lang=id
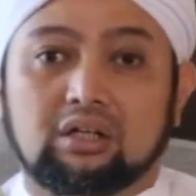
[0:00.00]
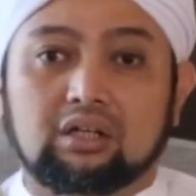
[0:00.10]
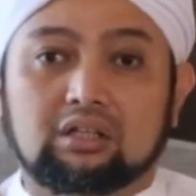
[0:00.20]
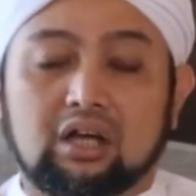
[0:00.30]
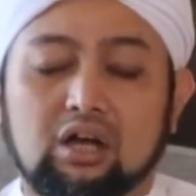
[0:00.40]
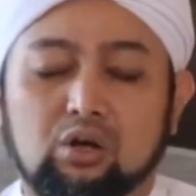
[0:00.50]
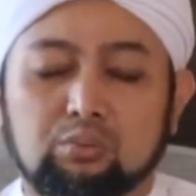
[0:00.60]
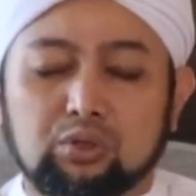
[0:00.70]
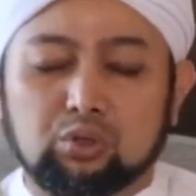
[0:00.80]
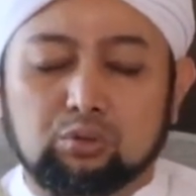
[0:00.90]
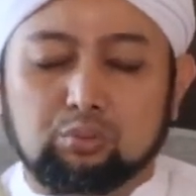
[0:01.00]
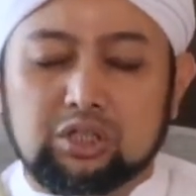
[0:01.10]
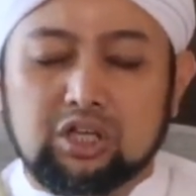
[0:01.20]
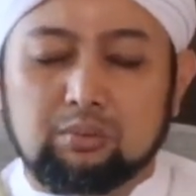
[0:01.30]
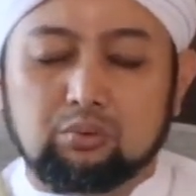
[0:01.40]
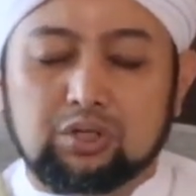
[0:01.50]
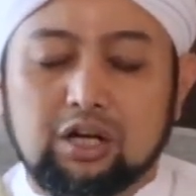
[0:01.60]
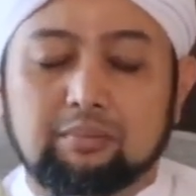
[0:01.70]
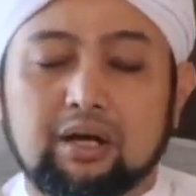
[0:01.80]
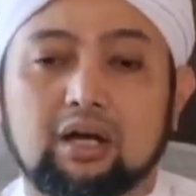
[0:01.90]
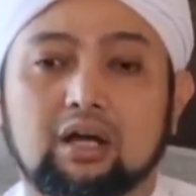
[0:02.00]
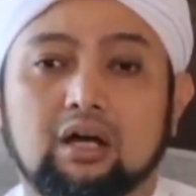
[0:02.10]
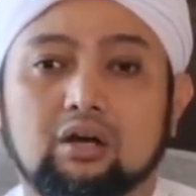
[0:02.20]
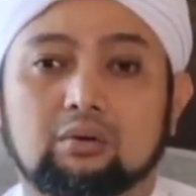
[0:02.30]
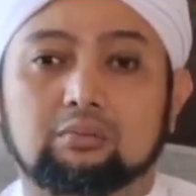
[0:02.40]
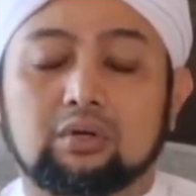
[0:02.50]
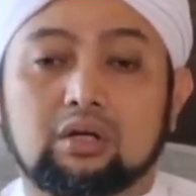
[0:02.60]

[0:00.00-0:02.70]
ketika engkau menutup wajahmu dari pandangan haram,